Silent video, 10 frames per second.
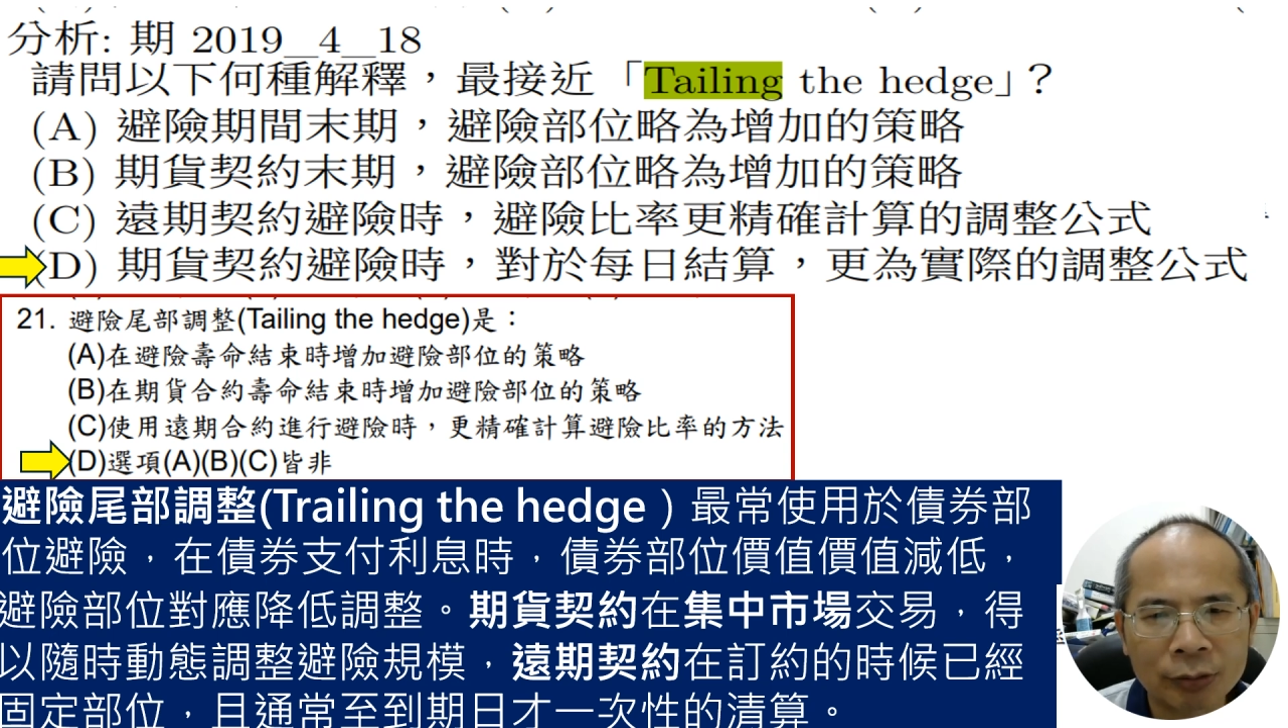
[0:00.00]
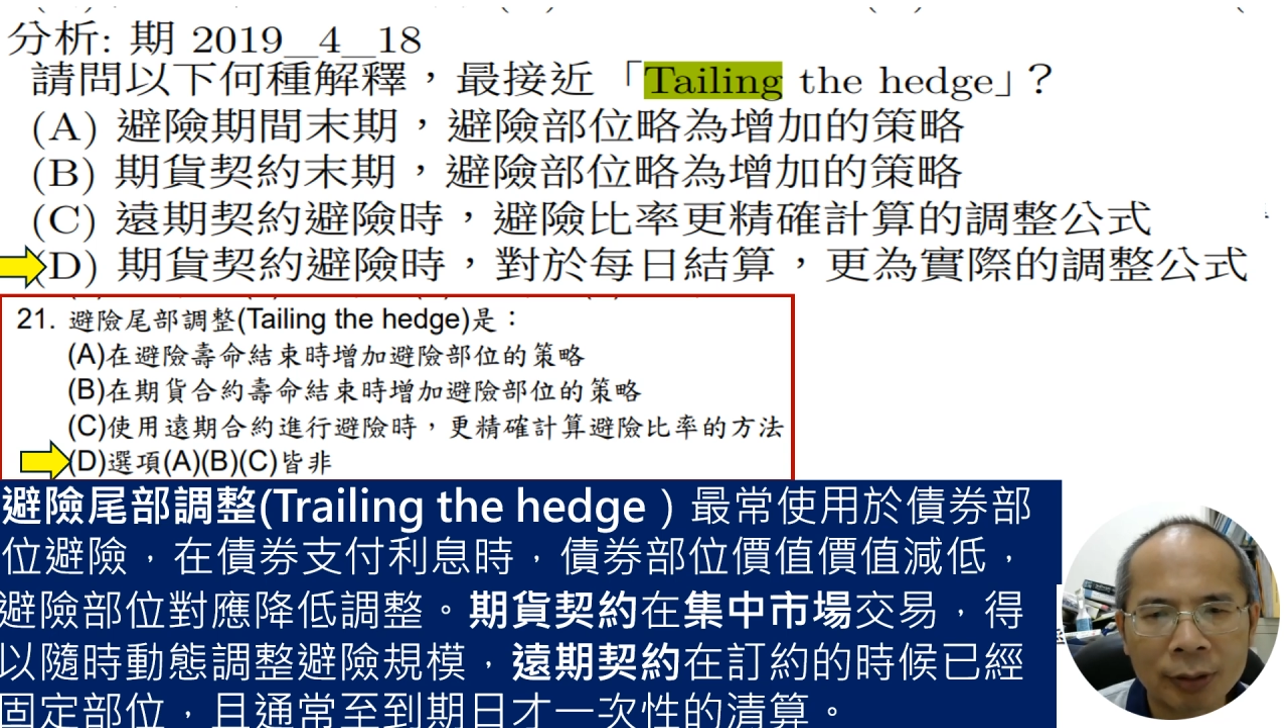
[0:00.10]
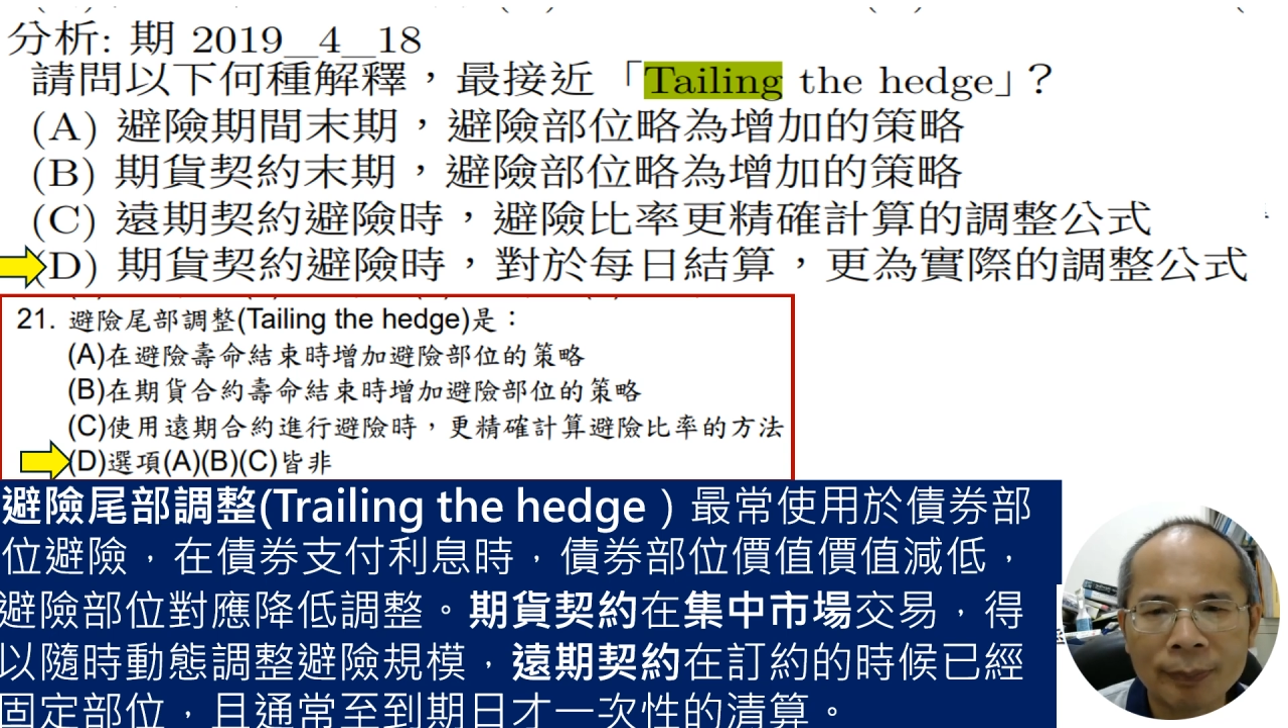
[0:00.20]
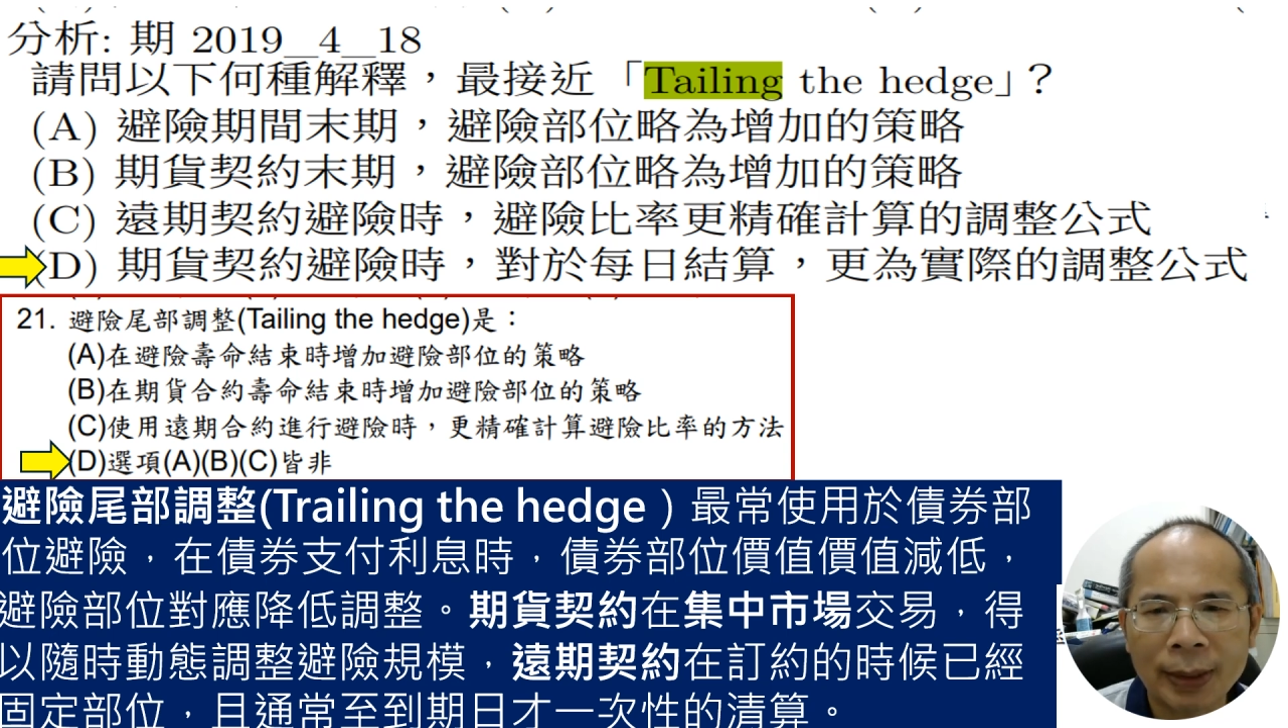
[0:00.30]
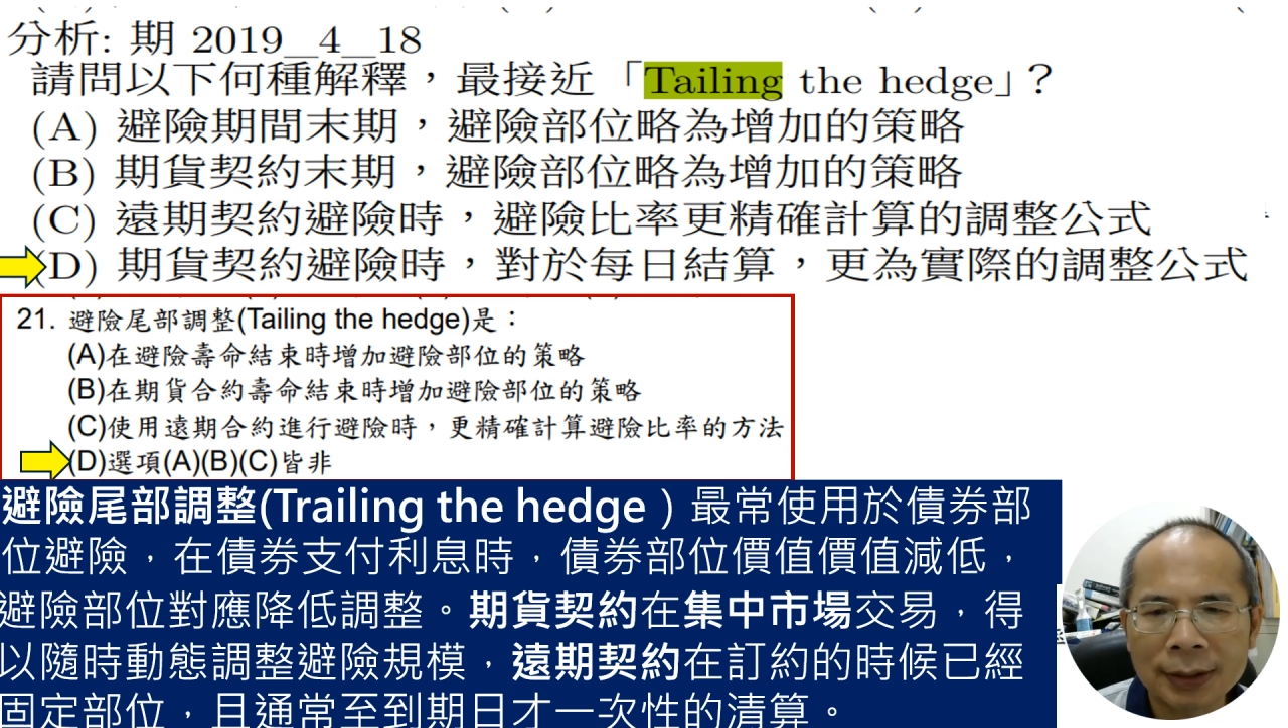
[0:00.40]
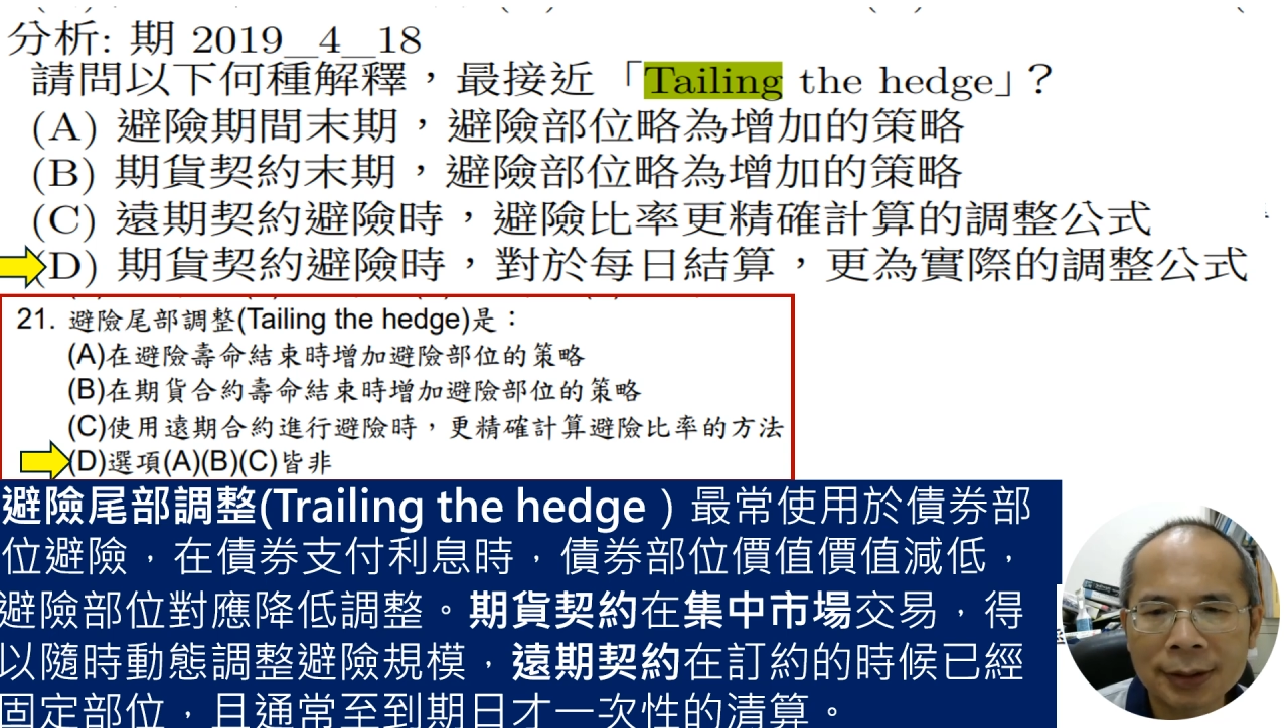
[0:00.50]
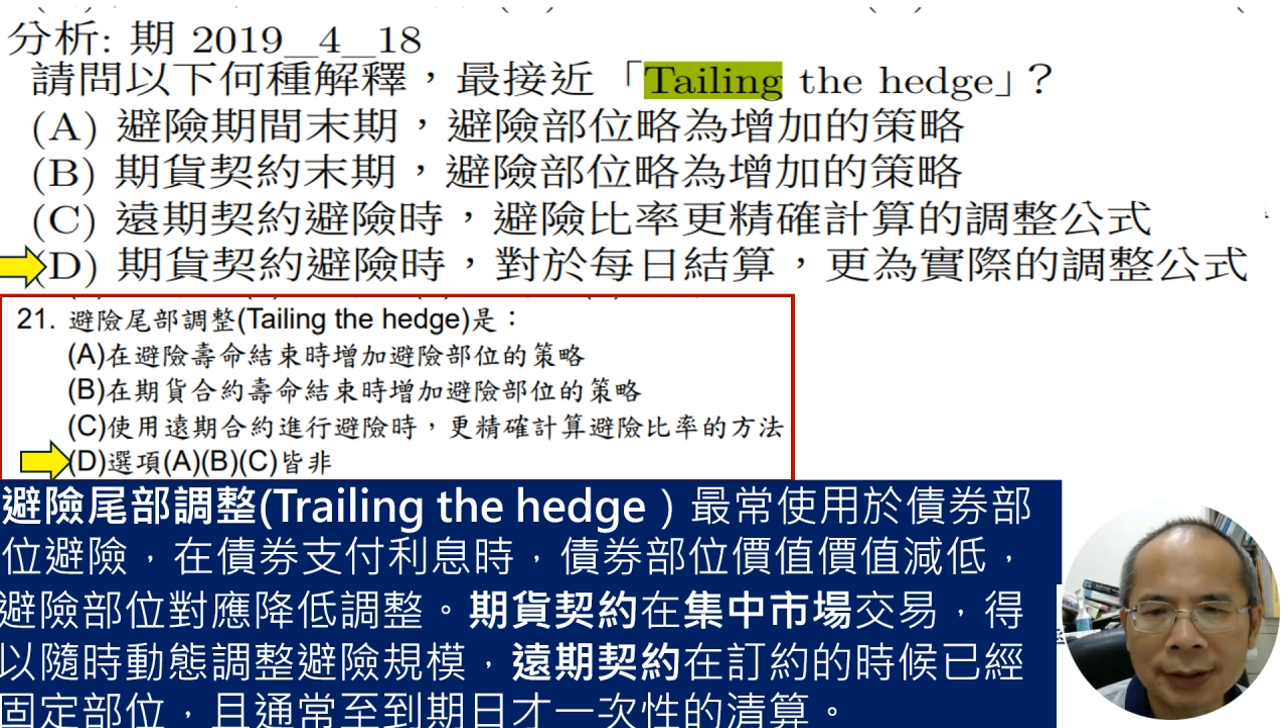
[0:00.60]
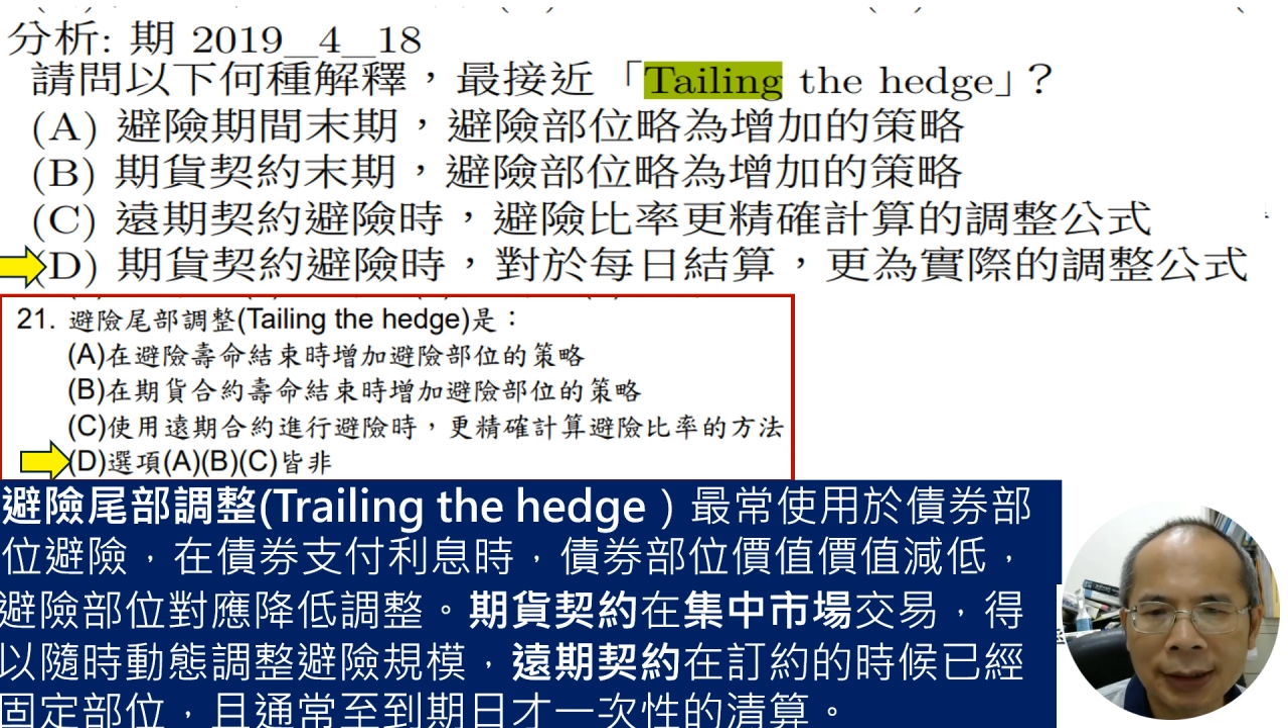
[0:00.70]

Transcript: 对于每日